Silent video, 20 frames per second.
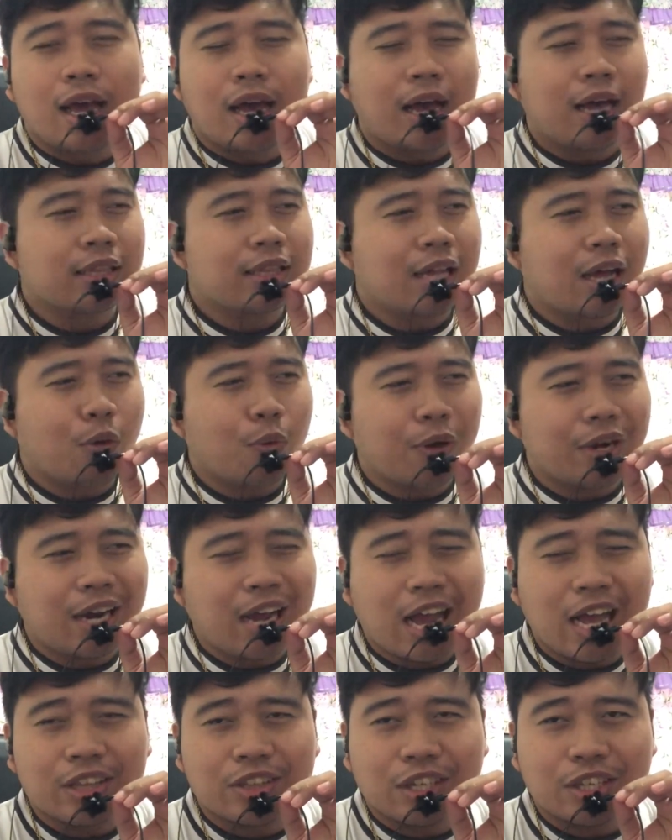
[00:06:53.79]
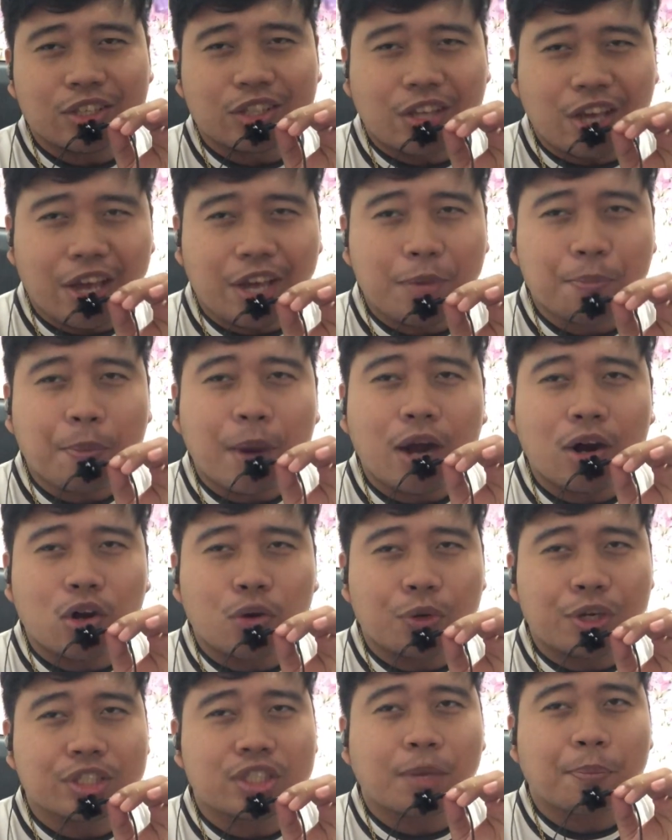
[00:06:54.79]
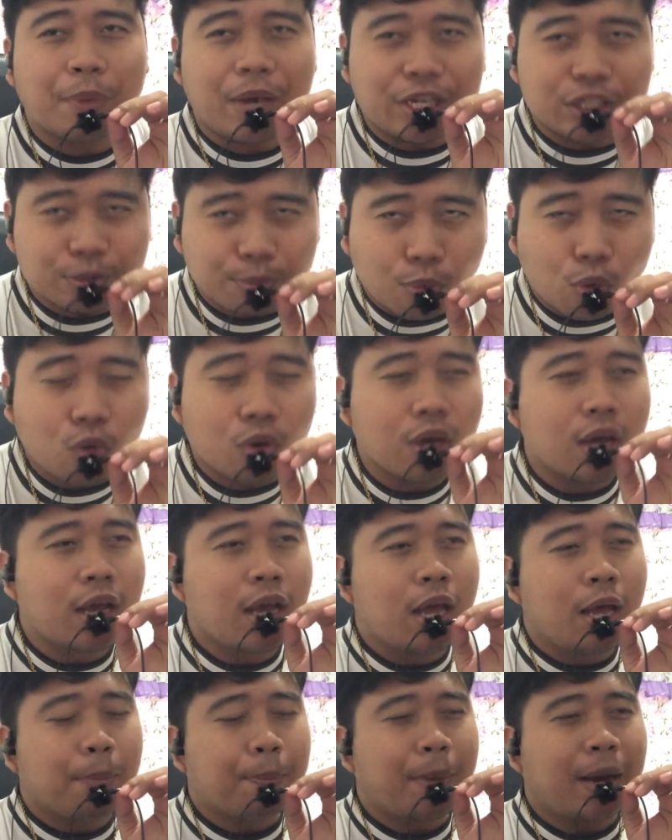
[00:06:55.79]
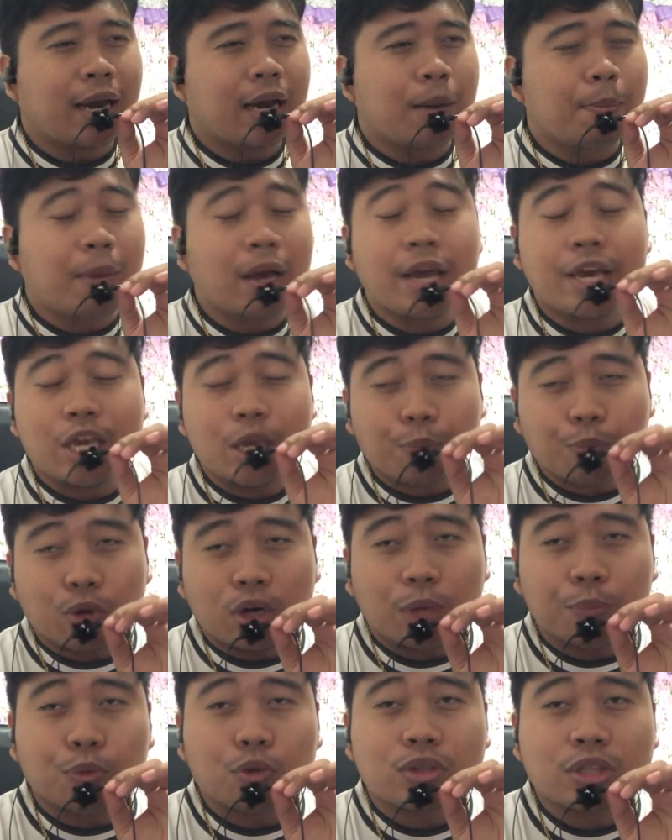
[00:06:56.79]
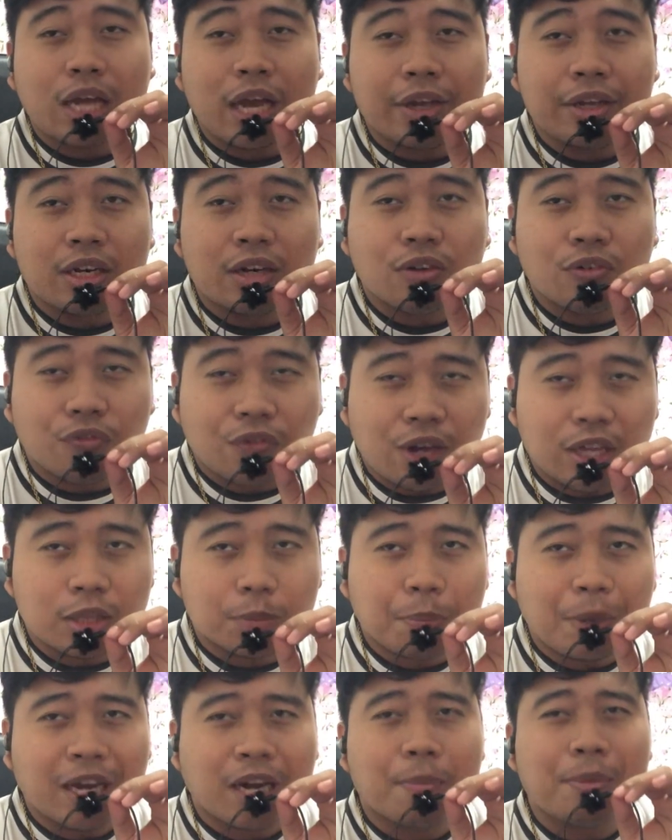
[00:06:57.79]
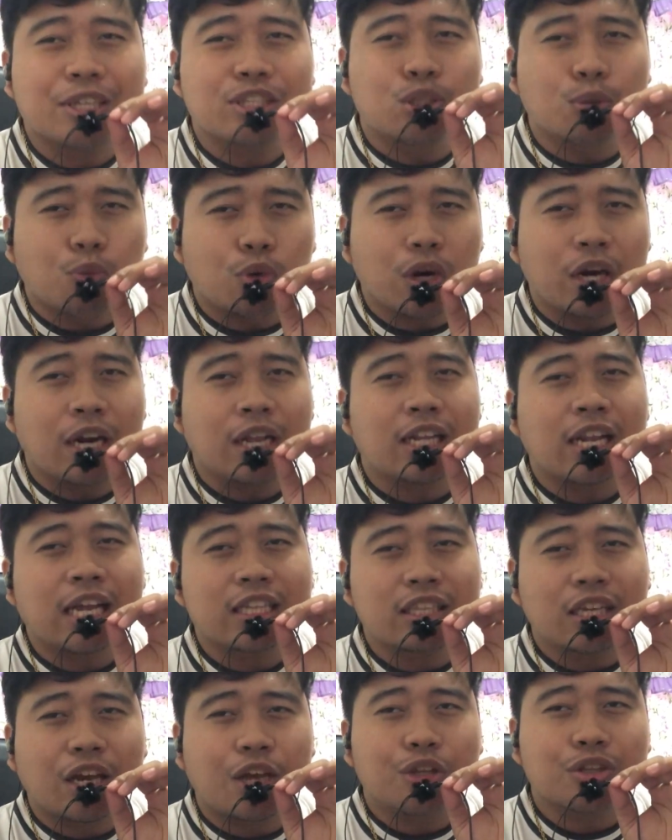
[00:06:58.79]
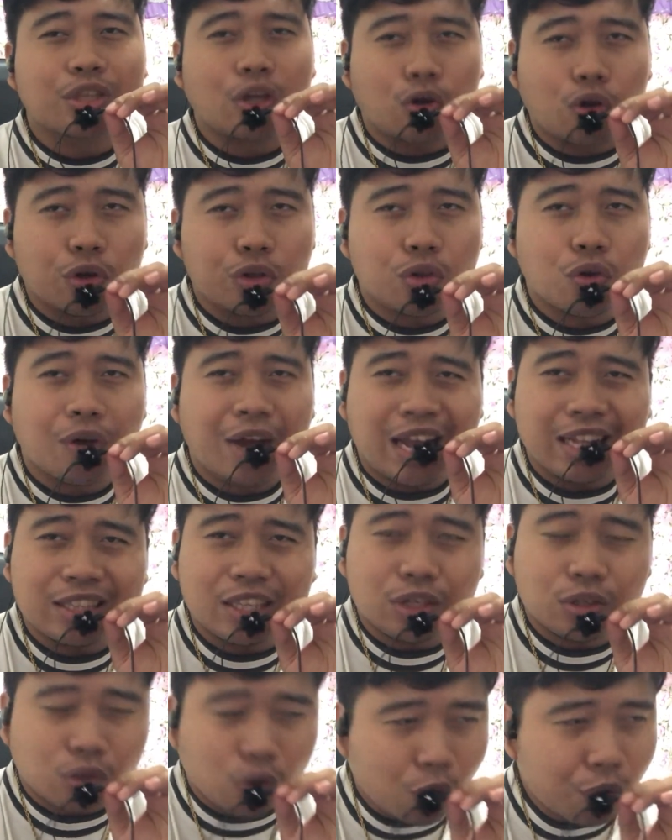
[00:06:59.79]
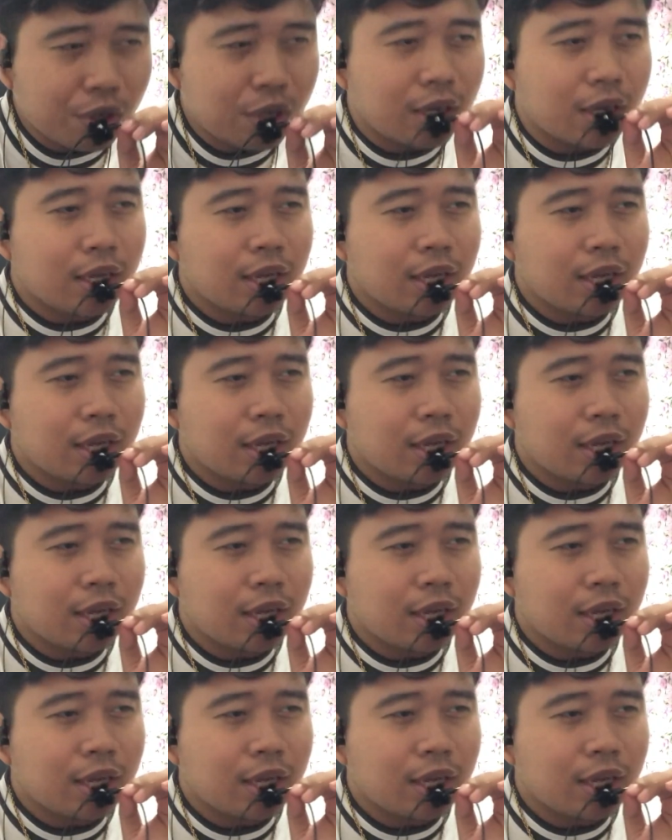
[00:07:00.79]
at uh, ah, 100k followers sa Facebook para makaipon na po tayo ng fund para masimulan na natin natin ngayong taon yung ating goal